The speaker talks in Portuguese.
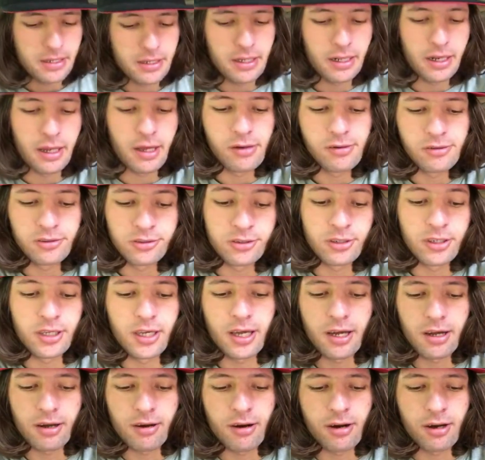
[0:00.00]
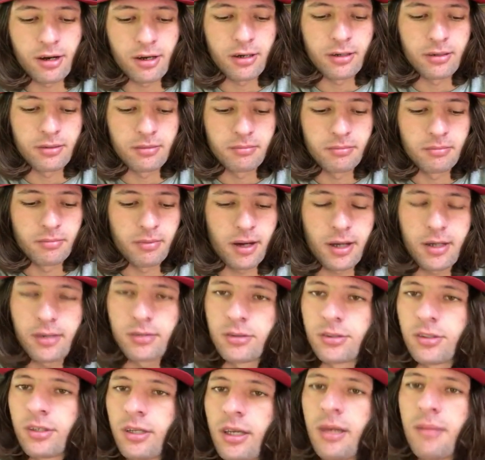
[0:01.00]
Que nem o Juninho agora, ó. Ah,
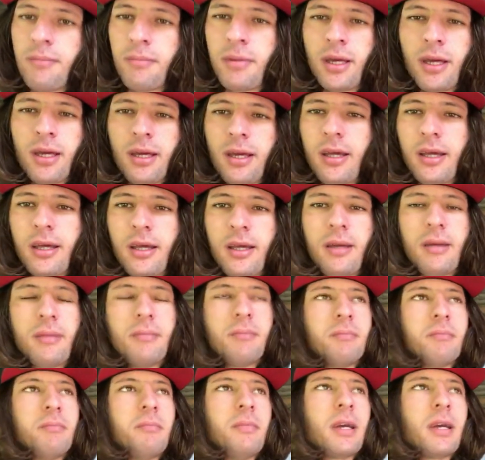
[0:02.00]
o Juninho me,